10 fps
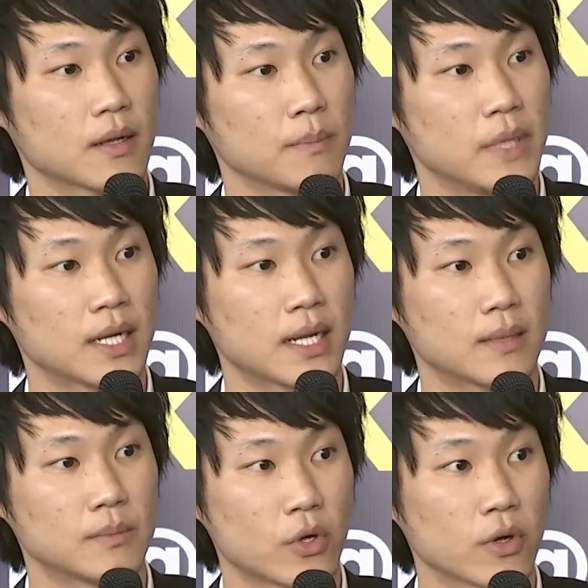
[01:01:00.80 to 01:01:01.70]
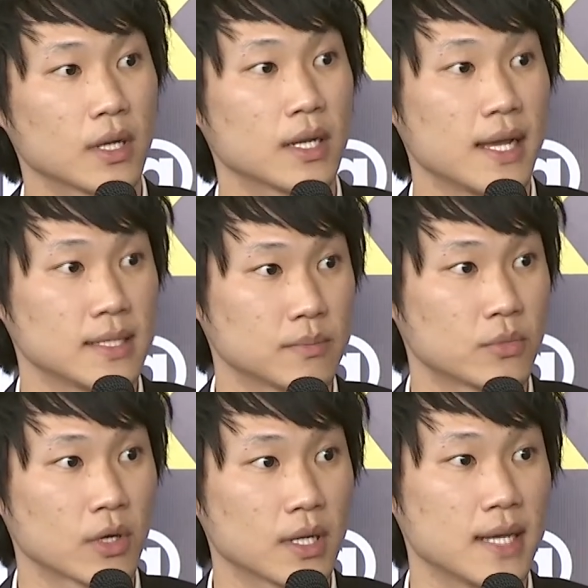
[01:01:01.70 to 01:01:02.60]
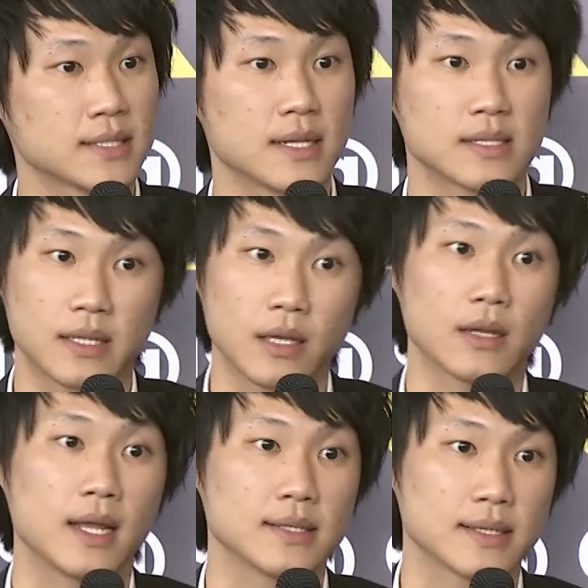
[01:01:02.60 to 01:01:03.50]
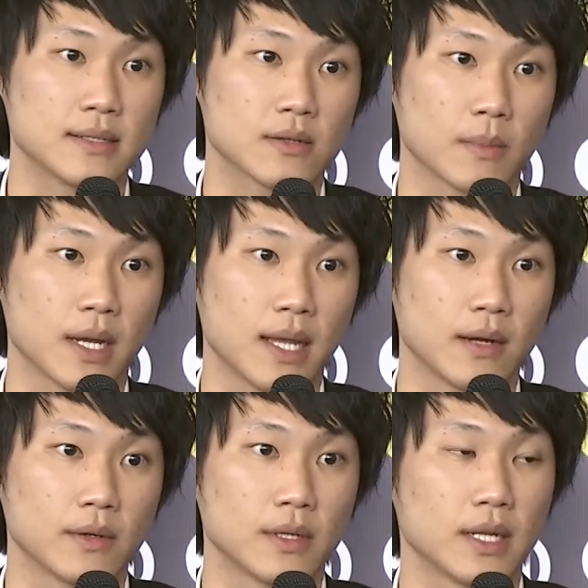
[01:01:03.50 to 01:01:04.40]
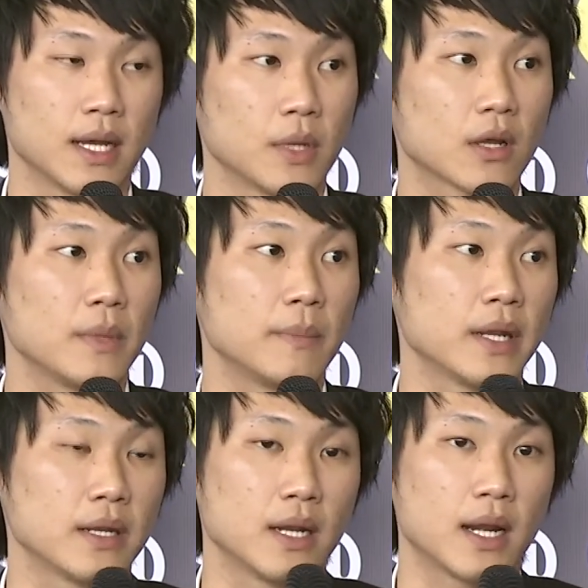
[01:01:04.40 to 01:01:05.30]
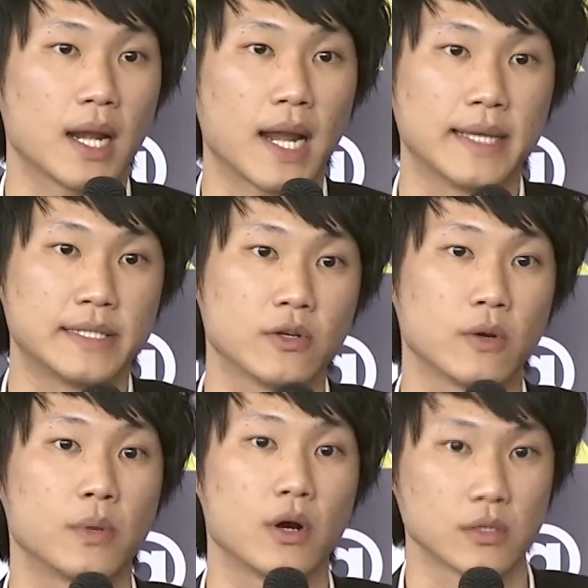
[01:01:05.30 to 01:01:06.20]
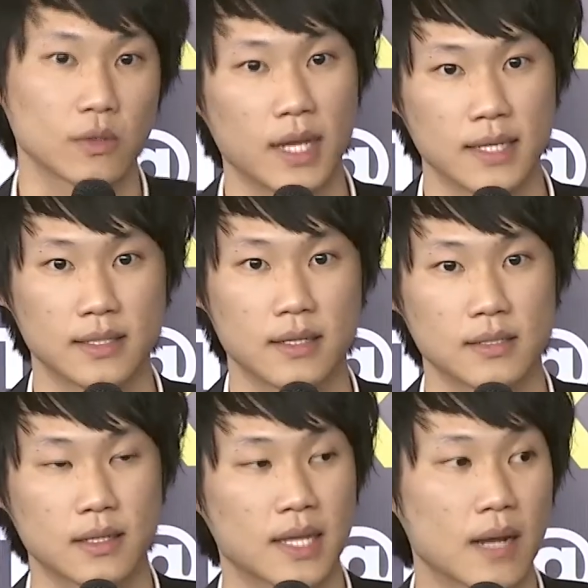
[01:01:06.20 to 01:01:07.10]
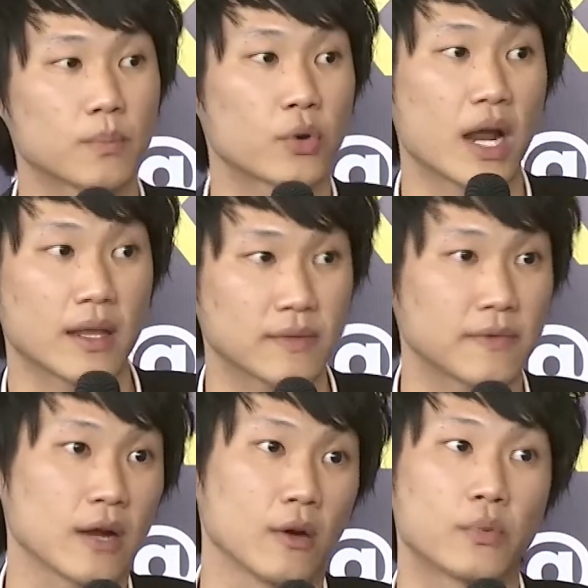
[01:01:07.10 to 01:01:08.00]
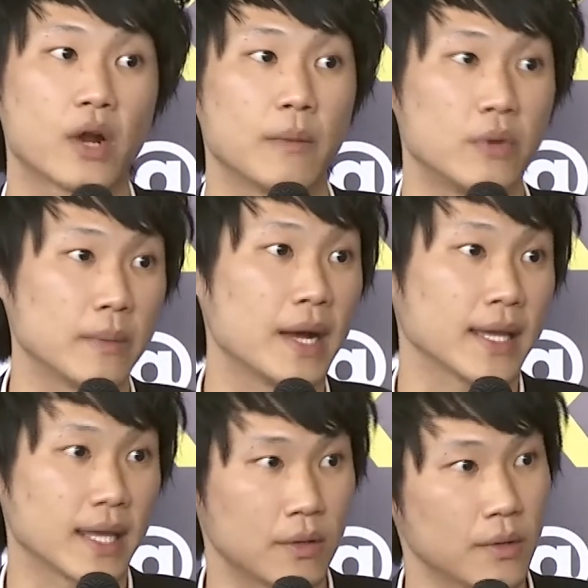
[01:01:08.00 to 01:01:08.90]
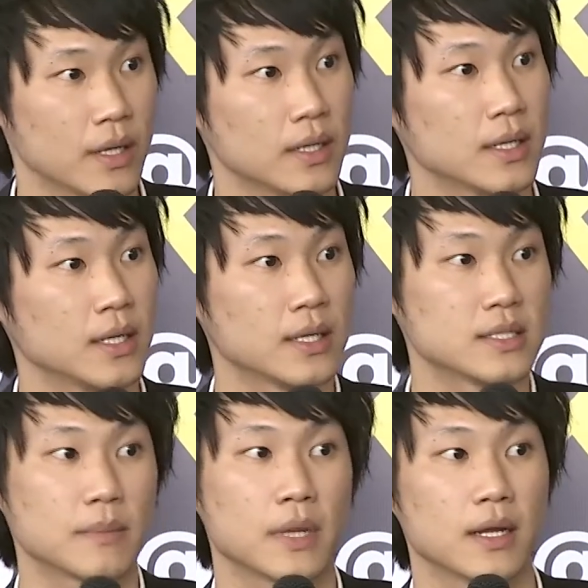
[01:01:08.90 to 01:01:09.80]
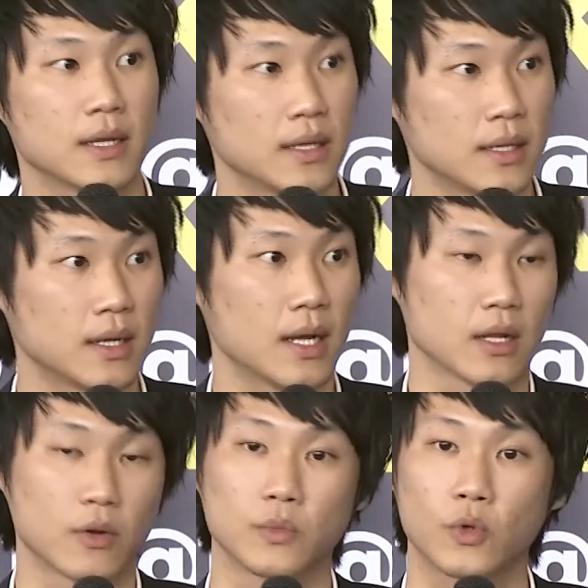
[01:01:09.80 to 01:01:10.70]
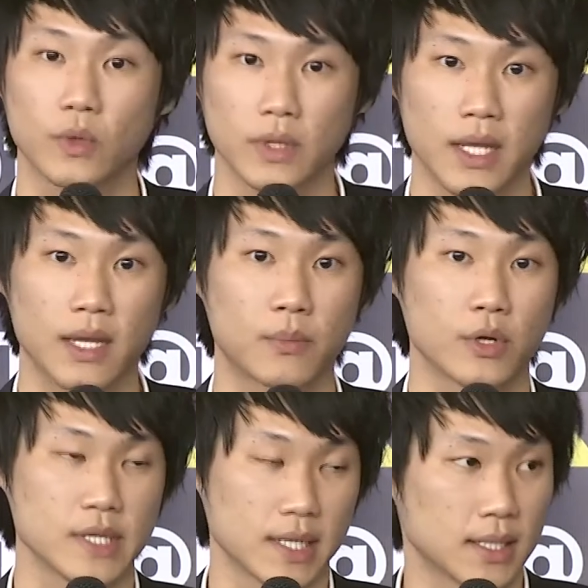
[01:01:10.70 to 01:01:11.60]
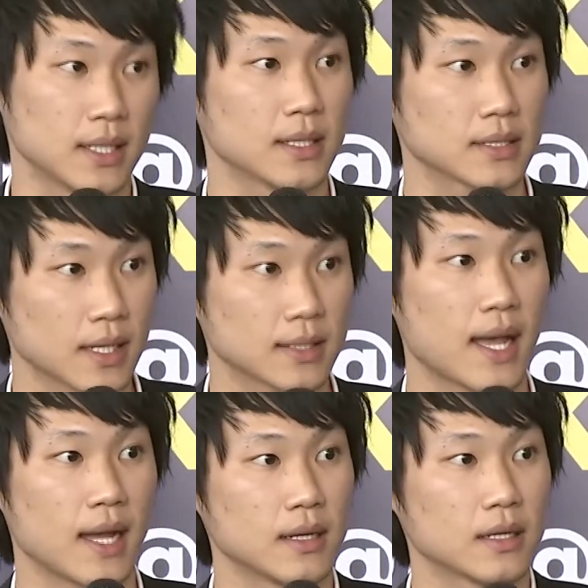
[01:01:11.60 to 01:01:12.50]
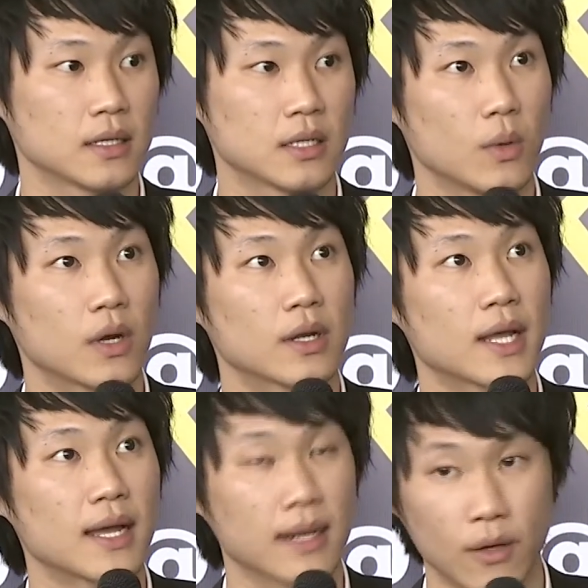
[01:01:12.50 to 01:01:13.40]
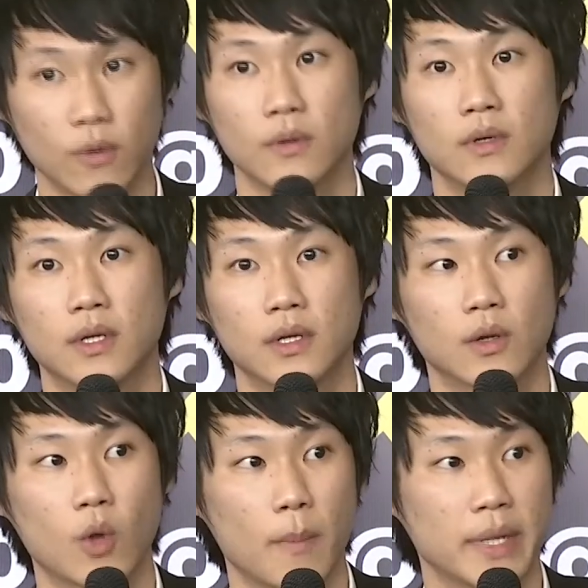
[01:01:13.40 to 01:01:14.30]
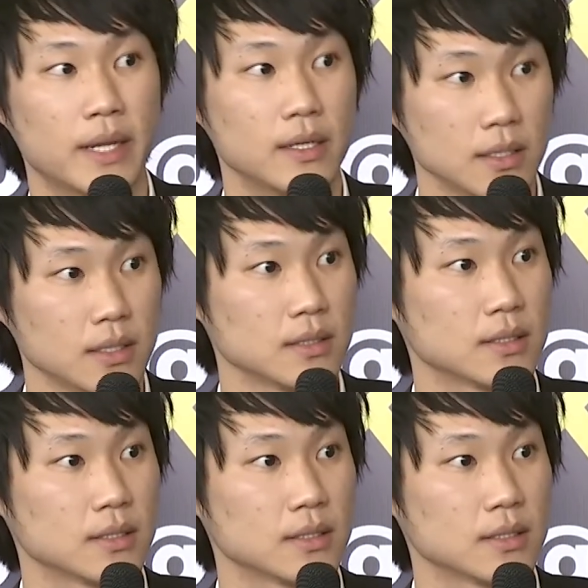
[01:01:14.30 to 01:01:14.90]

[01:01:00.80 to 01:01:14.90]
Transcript: ก็มีทั้งนั้น broker license broker license dealer license ออกมาแล้วนะครับแล้วก็มีเป็น ไอ ซี โอ portal license ทั้งฝั่งของ primary market ด้วยที่จะมาระดมทุนให้กับโปรเจกต์ต่างๆถือว่าค่อนข้างเร็วกว่าประเทศอื่น